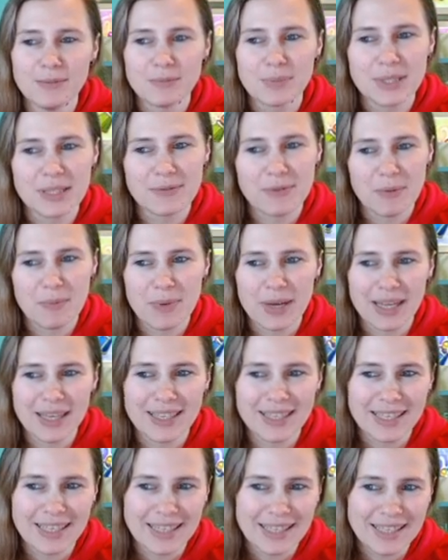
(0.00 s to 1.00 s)
bis wir bei
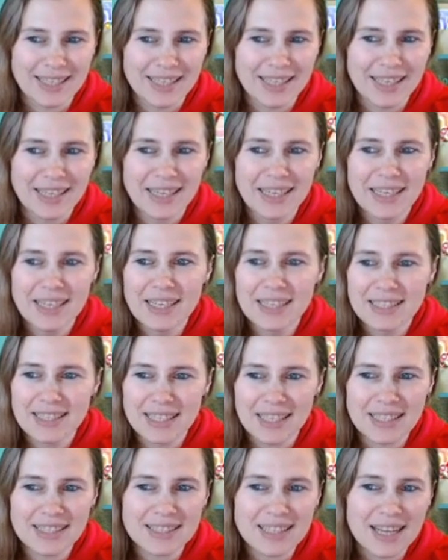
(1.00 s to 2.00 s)
den
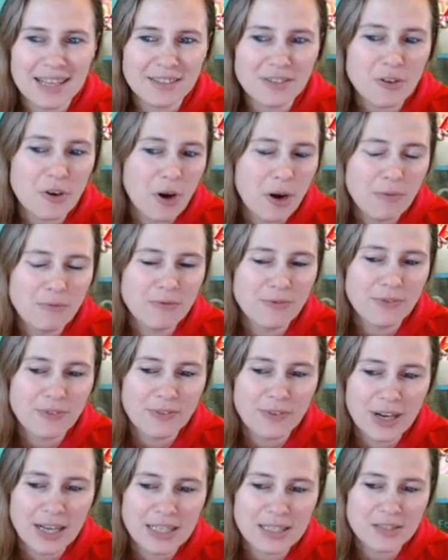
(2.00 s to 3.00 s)
Dings rankommen,
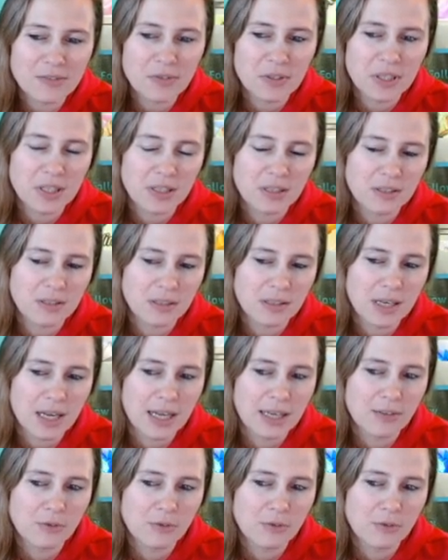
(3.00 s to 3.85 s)
falls wir den einen